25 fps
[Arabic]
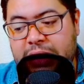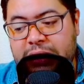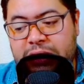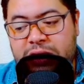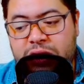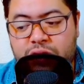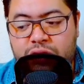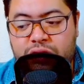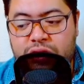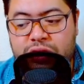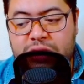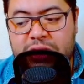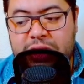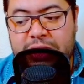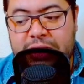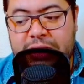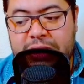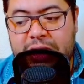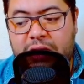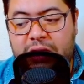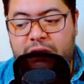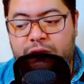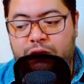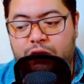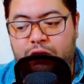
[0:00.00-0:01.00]

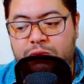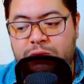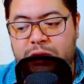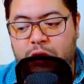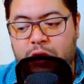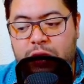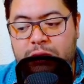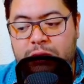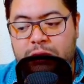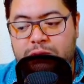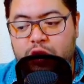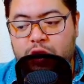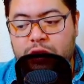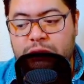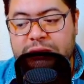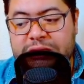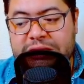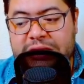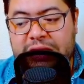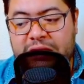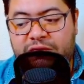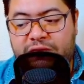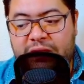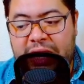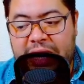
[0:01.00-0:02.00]

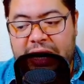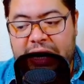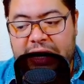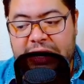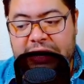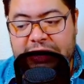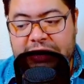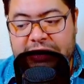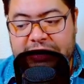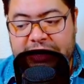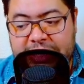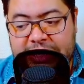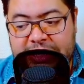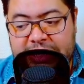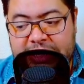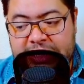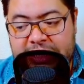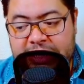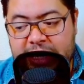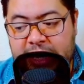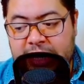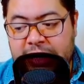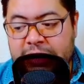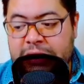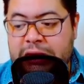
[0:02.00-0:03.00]
22155 فحاليا يعني
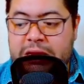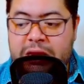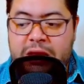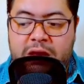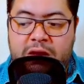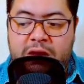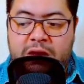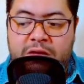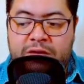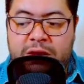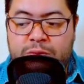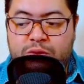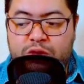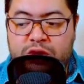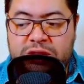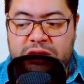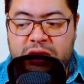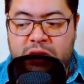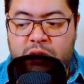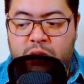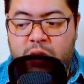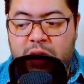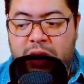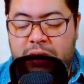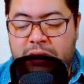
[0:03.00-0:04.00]
حنا في
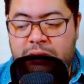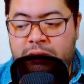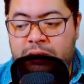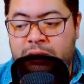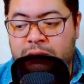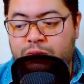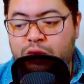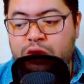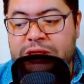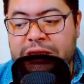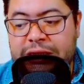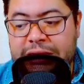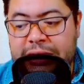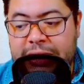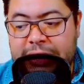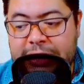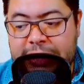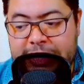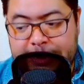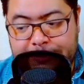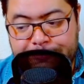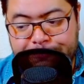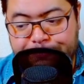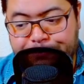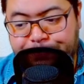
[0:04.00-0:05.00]
المستوى
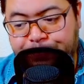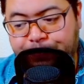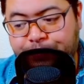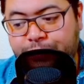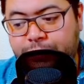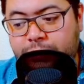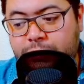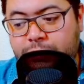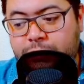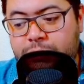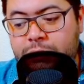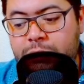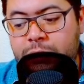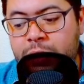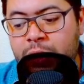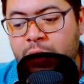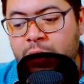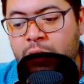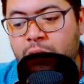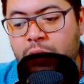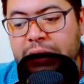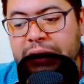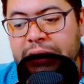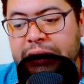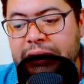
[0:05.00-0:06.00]
متدني
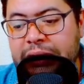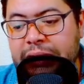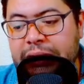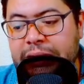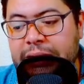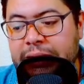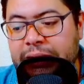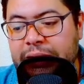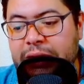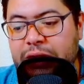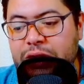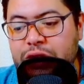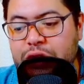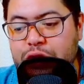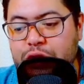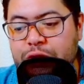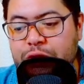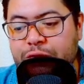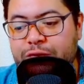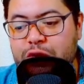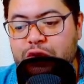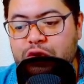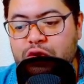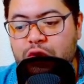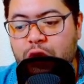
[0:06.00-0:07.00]
ولكن احنا غادي
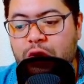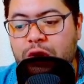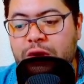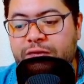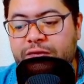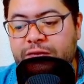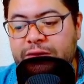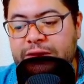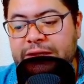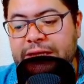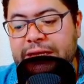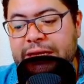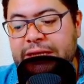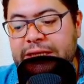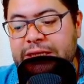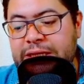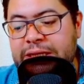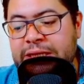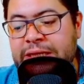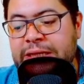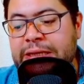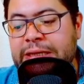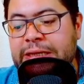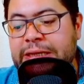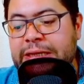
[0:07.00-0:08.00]
نشوف السوق فين
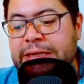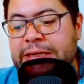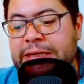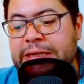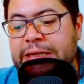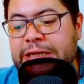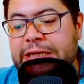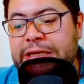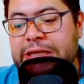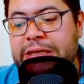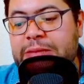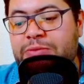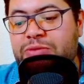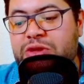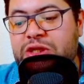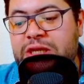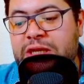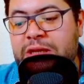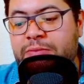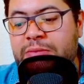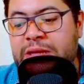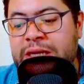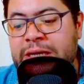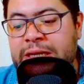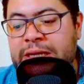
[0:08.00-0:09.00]
غادي
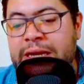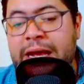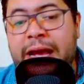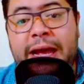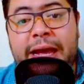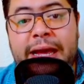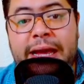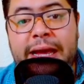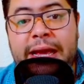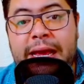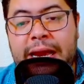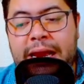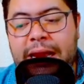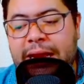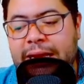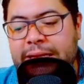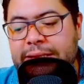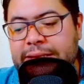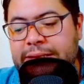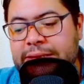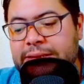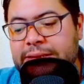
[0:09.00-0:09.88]
يمشي من هنا للحد